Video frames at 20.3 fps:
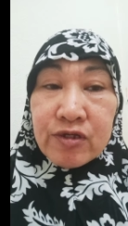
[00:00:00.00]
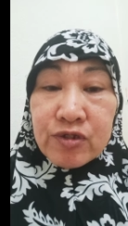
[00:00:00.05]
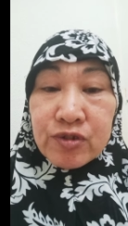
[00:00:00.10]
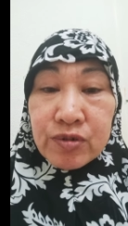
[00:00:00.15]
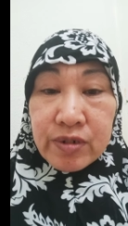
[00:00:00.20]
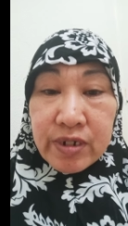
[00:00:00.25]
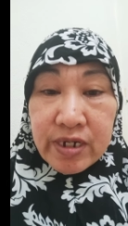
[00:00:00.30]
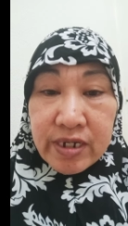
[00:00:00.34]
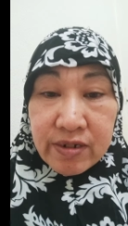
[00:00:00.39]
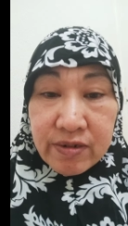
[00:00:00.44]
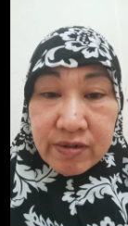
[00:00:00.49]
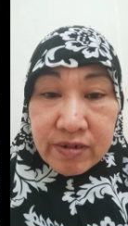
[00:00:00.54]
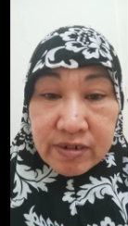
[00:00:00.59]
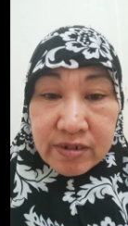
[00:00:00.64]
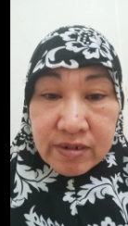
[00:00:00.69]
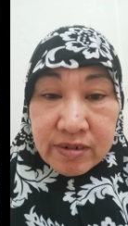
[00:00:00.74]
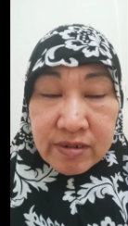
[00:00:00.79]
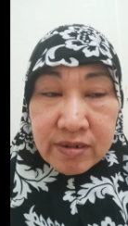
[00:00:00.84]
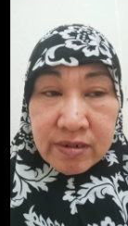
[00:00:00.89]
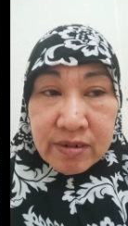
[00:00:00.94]
So,
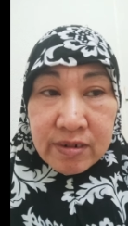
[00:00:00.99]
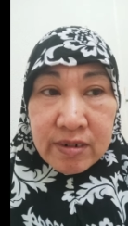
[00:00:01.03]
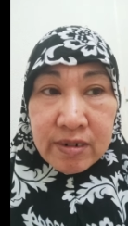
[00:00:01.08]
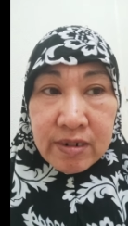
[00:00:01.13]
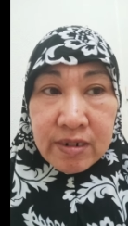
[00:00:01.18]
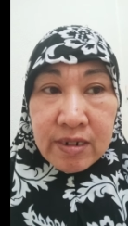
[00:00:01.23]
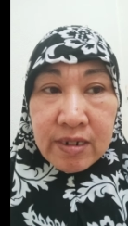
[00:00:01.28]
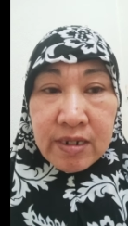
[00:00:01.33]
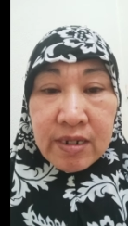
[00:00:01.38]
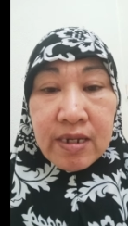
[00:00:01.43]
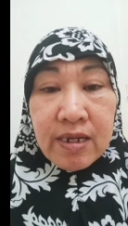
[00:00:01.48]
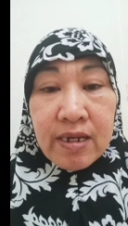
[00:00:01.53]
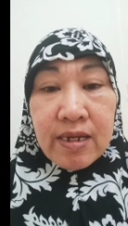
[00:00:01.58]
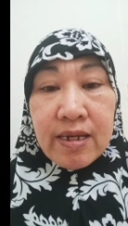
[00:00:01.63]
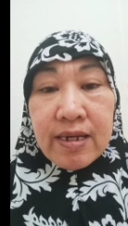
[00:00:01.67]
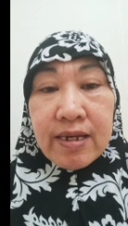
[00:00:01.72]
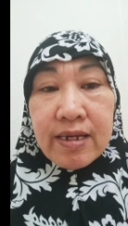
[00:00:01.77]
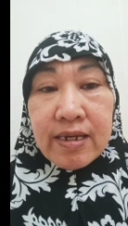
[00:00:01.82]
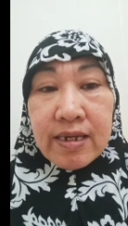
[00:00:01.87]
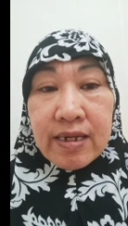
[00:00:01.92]
ngayon,
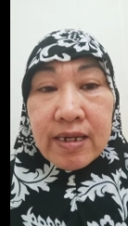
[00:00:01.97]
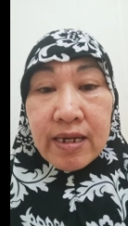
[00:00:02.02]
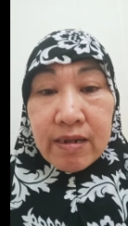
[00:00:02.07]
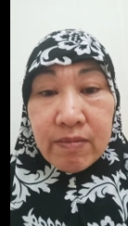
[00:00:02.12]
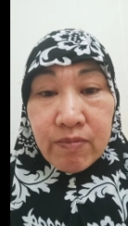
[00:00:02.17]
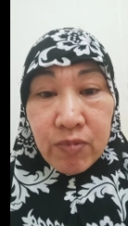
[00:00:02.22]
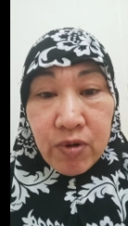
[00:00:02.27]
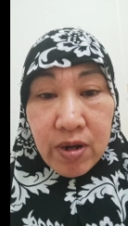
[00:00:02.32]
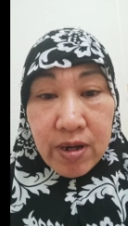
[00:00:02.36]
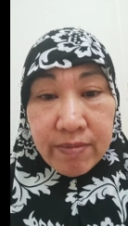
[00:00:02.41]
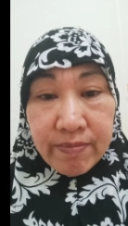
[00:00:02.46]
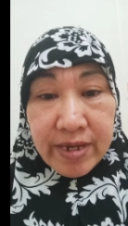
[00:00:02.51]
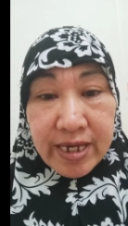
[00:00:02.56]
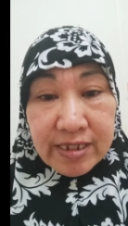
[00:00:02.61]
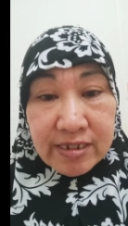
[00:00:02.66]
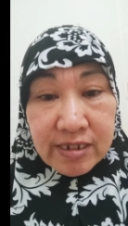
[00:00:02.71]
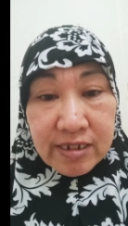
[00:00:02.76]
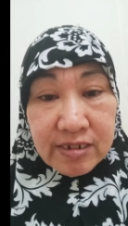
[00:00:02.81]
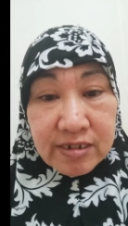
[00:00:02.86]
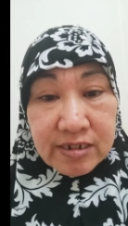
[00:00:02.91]
yan po ang
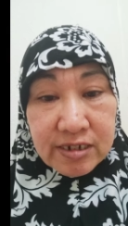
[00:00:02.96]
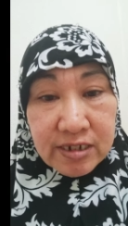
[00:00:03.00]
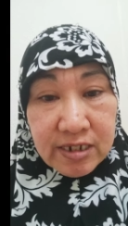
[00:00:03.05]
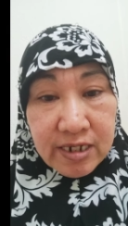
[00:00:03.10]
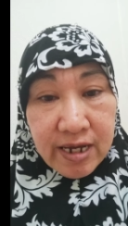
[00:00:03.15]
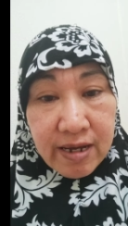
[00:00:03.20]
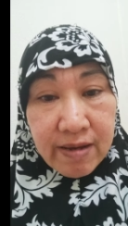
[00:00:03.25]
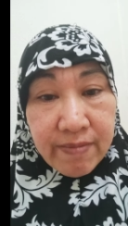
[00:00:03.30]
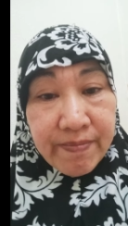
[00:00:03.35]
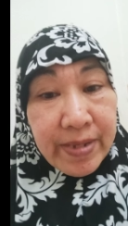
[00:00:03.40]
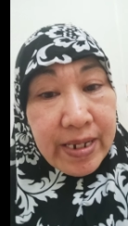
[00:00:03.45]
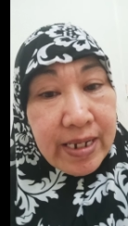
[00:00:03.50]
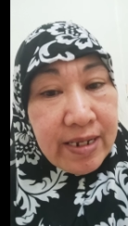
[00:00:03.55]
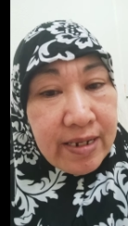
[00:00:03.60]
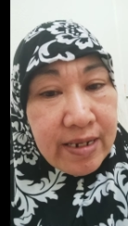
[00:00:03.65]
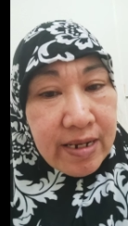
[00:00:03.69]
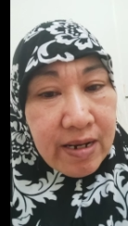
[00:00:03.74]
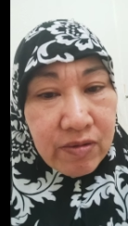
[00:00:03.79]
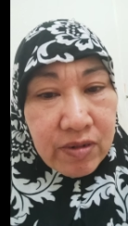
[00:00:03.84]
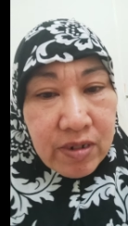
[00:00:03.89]
message niya,
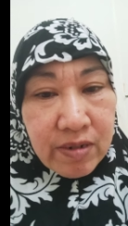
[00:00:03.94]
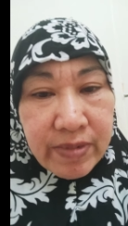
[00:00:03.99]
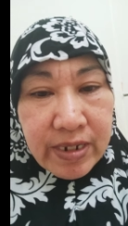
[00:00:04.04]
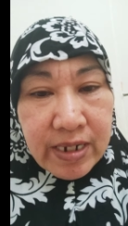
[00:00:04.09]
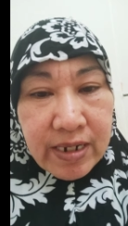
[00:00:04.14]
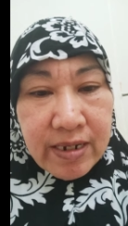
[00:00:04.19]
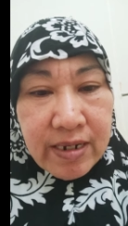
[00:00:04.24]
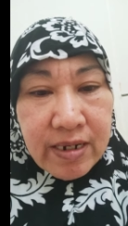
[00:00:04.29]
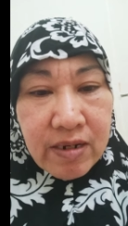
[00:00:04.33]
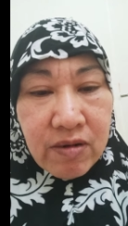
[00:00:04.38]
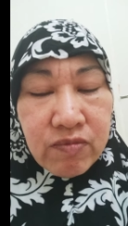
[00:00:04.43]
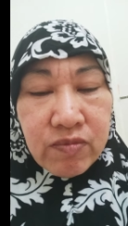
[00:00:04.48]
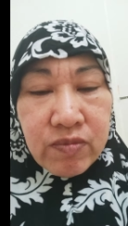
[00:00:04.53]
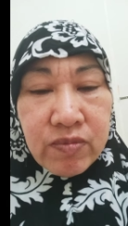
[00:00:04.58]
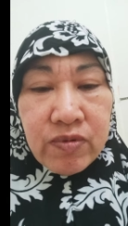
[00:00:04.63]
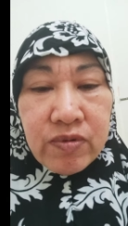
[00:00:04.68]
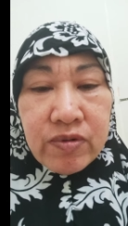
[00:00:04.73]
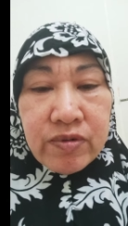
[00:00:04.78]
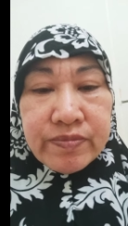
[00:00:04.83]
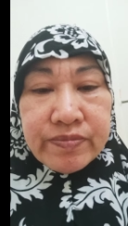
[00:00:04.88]
malinaw na malinaw
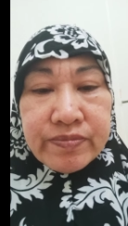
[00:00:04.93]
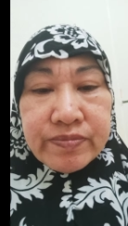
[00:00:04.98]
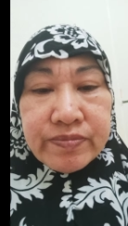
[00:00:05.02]
po